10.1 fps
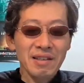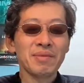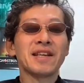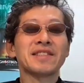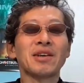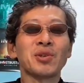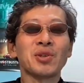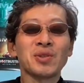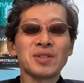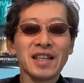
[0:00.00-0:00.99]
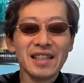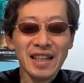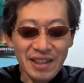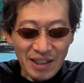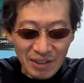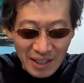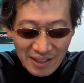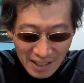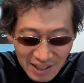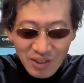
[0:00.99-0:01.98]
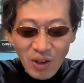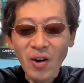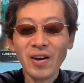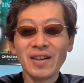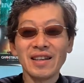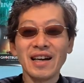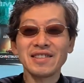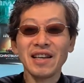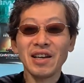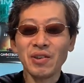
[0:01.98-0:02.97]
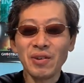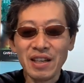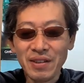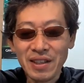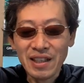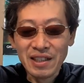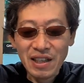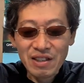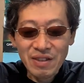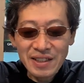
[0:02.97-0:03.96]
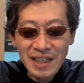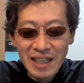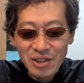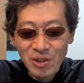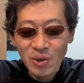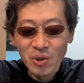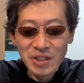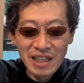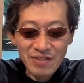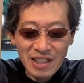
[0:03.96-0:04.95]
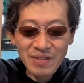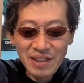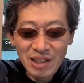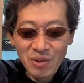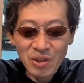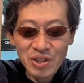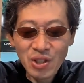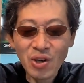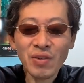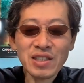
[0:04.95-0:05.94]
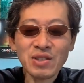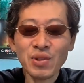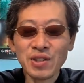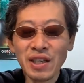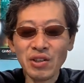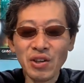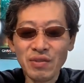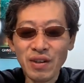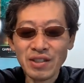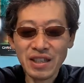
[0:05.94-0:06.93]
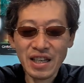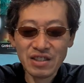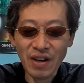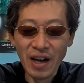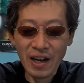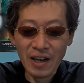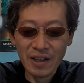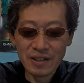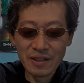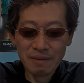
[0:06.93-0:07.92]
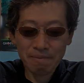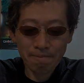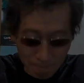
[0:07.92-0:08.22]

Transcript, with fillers: 皆さんお気をつけになってくださいと。はい、最後まで見ていただきましてありがとうございます。またのご視聴お待ち申し上げております。失礼します。